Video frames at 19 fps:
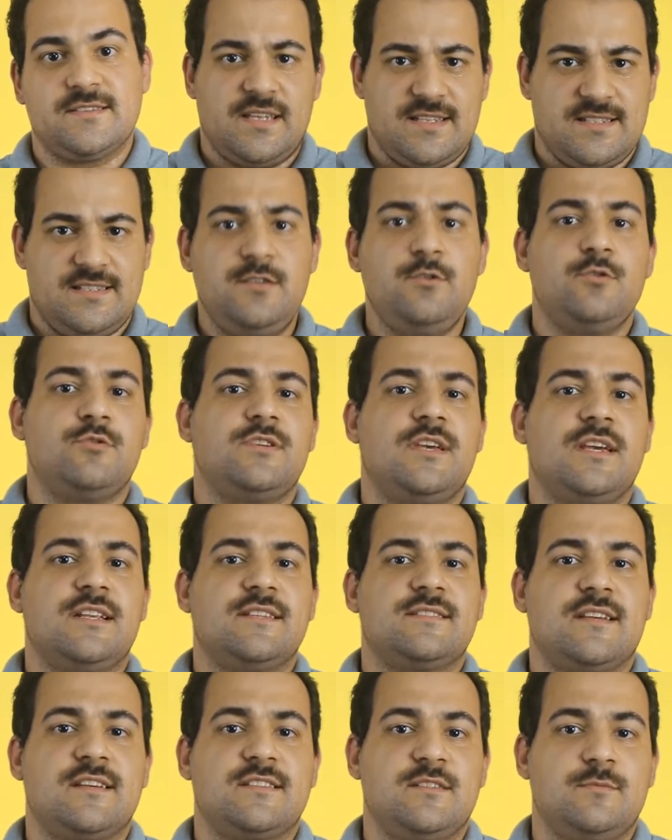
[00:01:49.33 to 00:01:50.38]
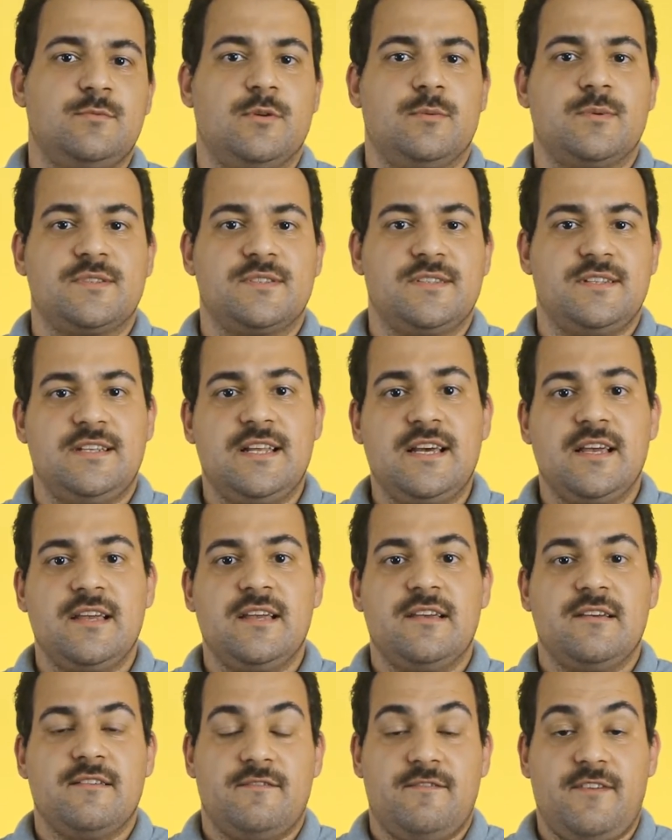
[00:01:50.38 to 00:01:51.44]
Tezli yüksek lisans diplomasıyla
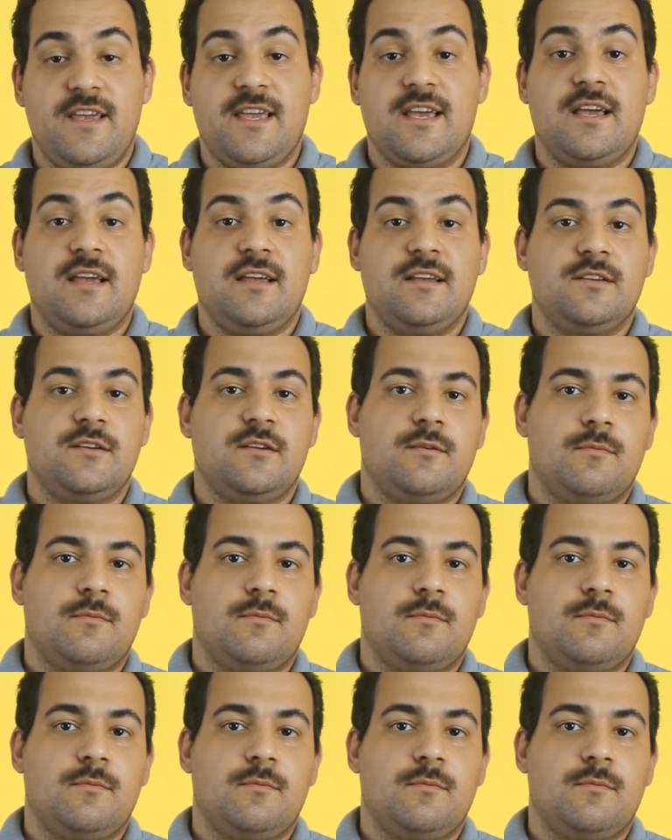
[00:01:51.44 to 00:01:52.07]
veya